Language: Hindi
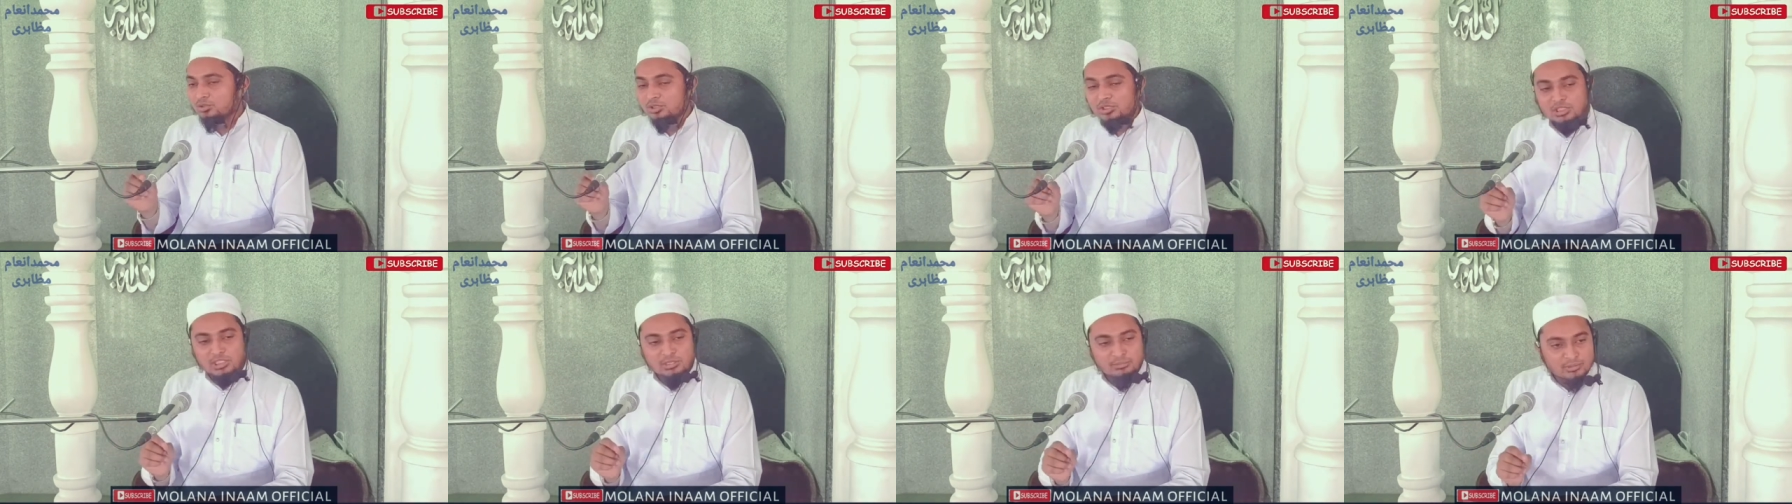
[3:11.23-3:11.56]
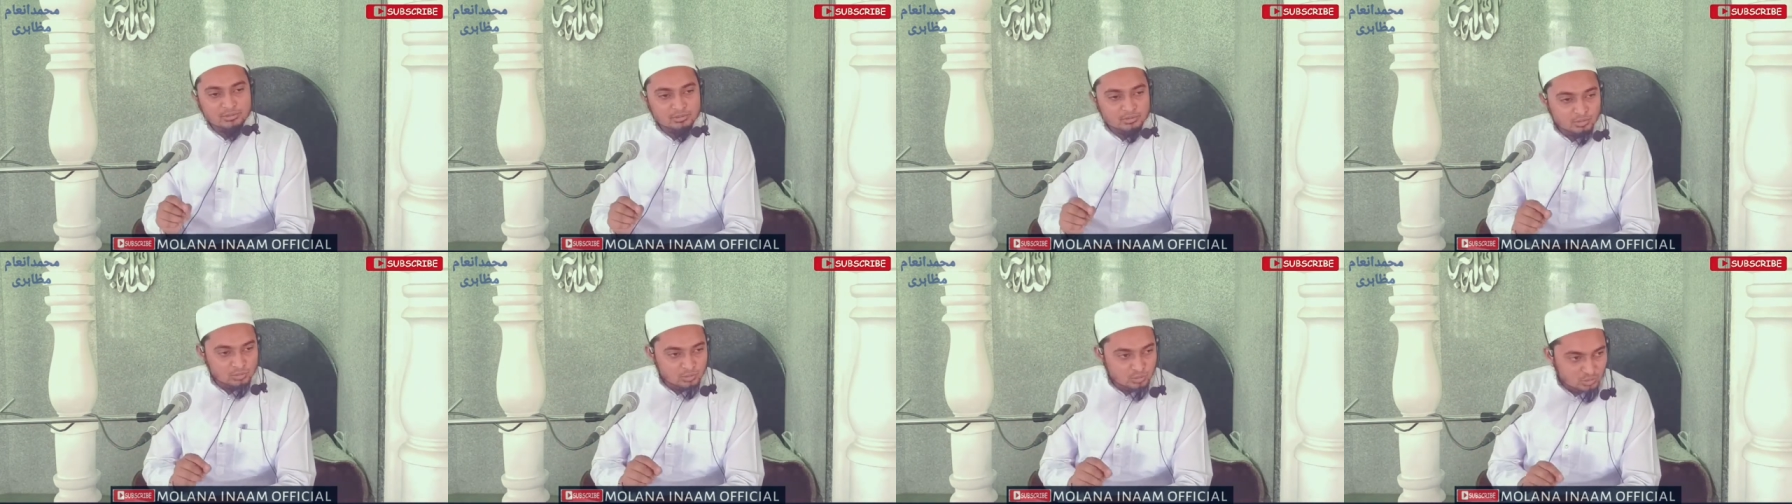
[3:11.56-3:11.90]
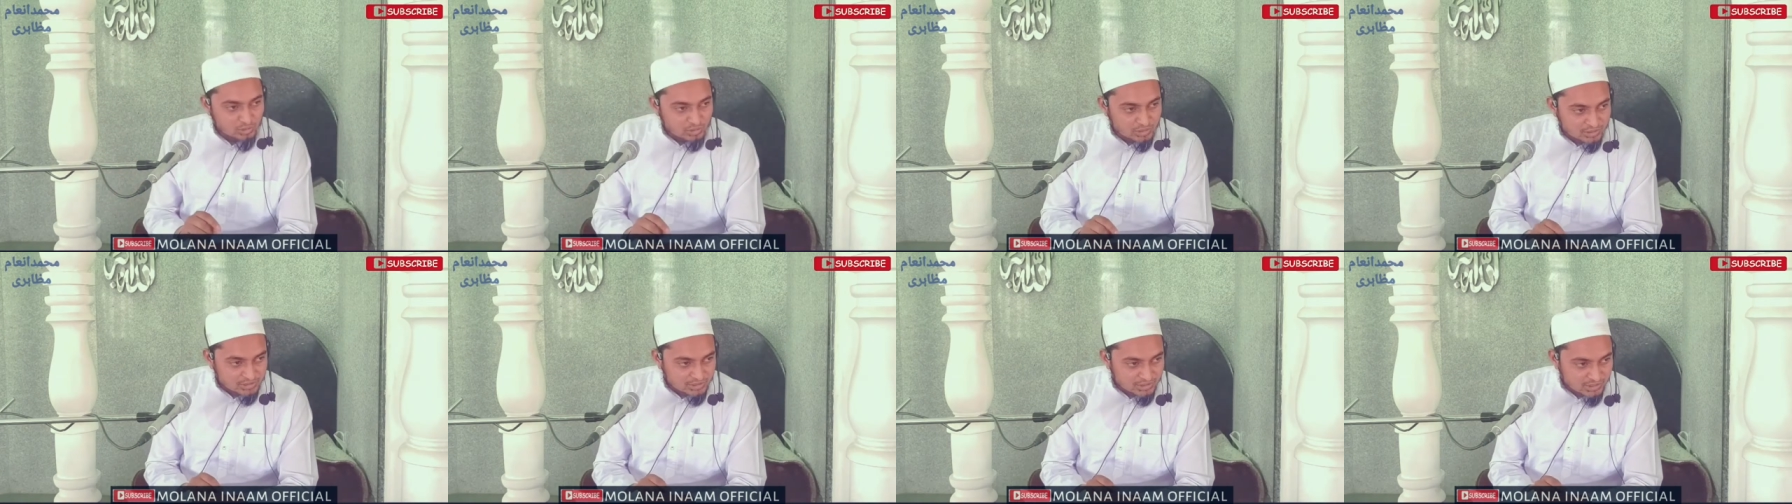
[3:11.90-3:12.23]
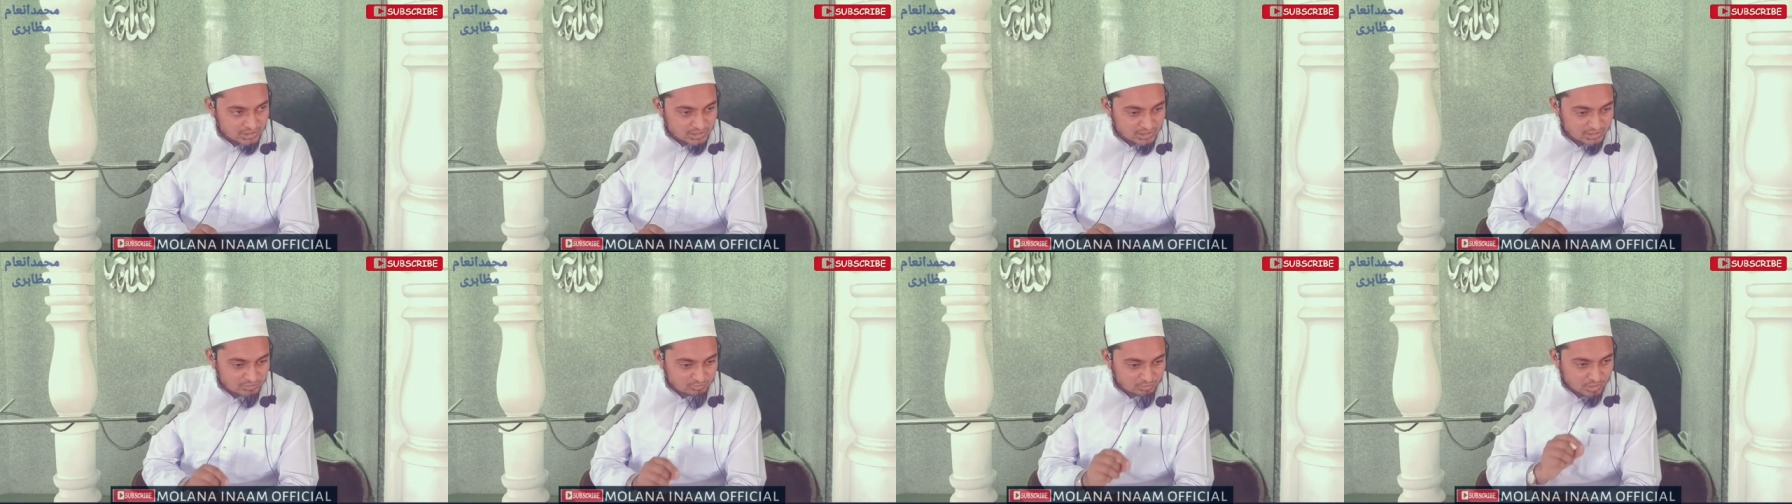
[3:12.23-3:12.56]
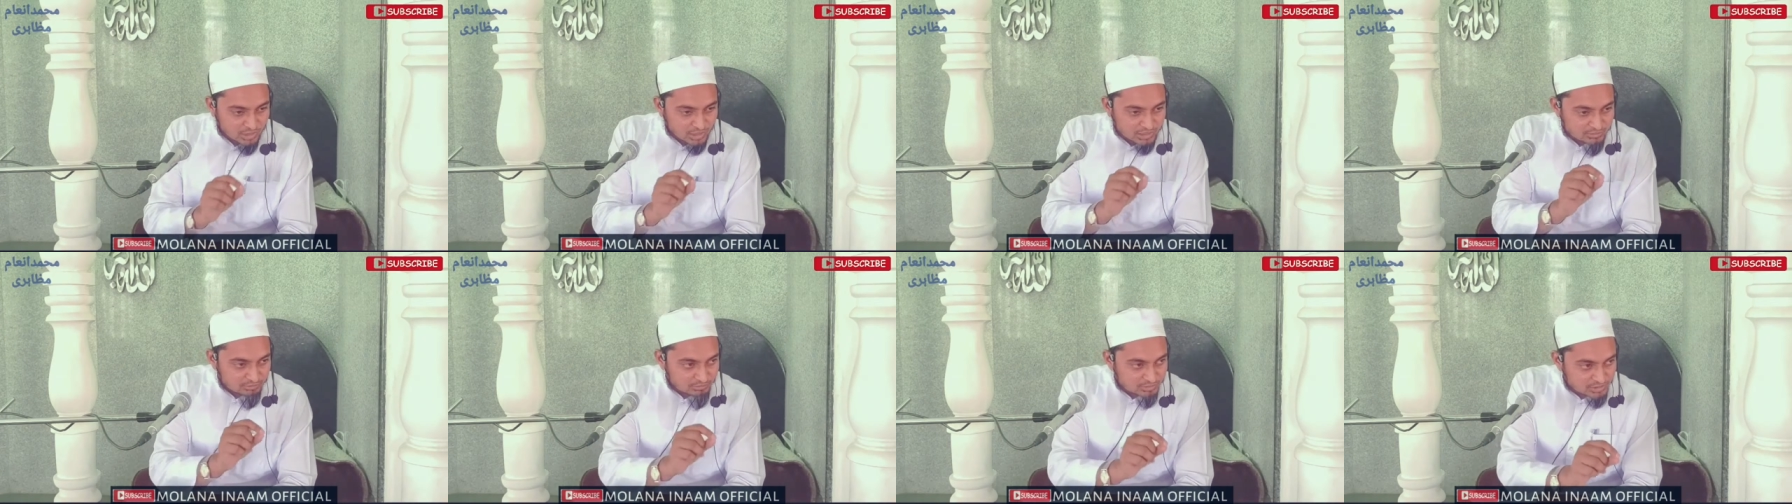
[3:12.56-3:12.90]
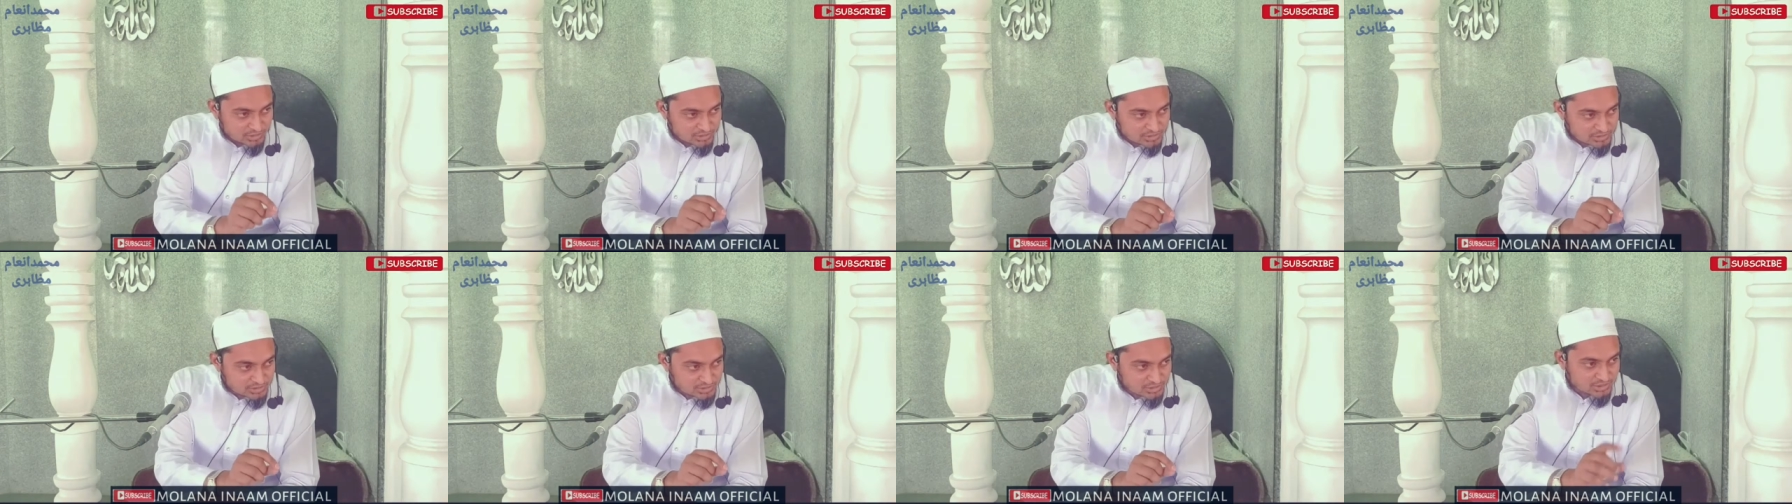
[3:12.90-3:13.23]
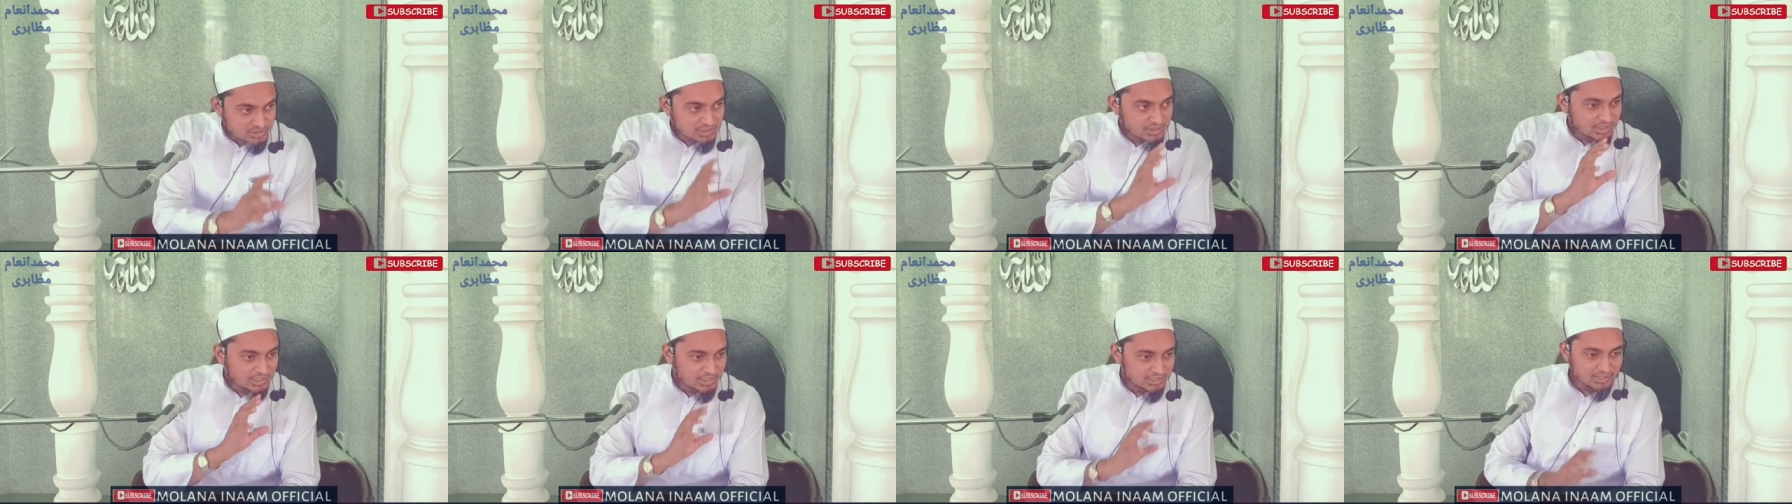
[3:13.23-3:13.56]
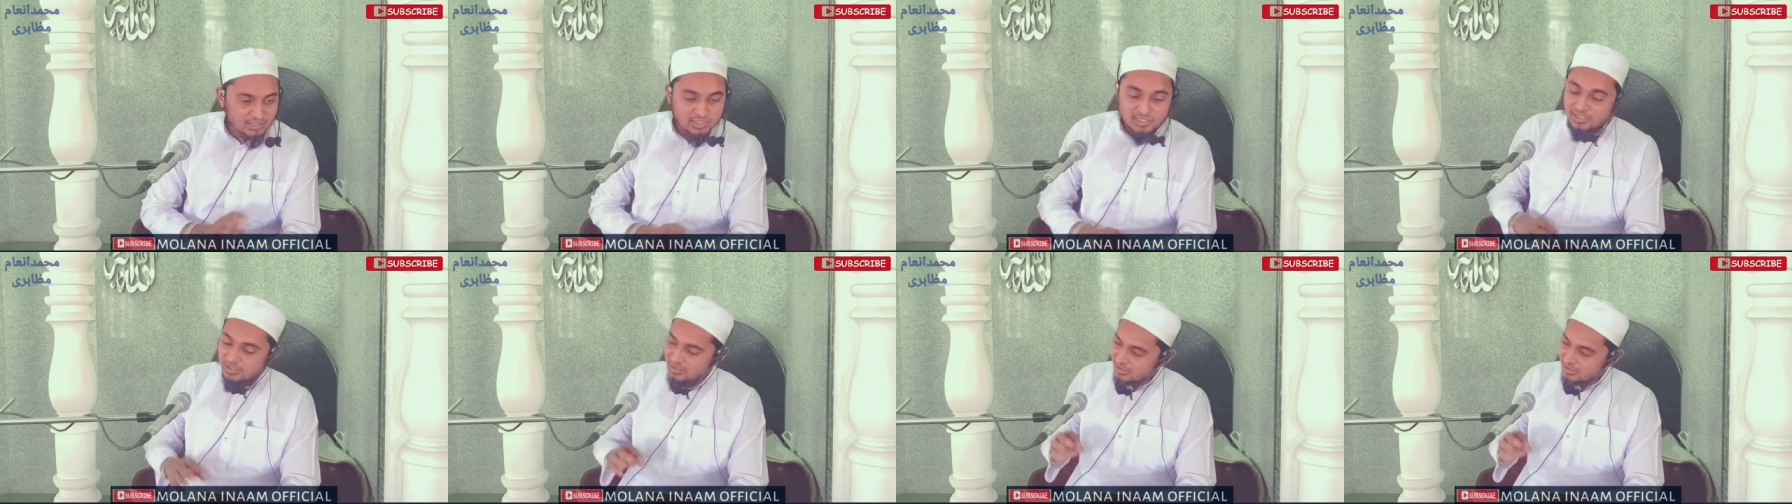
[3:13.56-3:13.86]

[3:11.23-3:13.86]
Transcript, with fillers: उसकी खबर को खोल के देख ले वो आदमी खंजीर है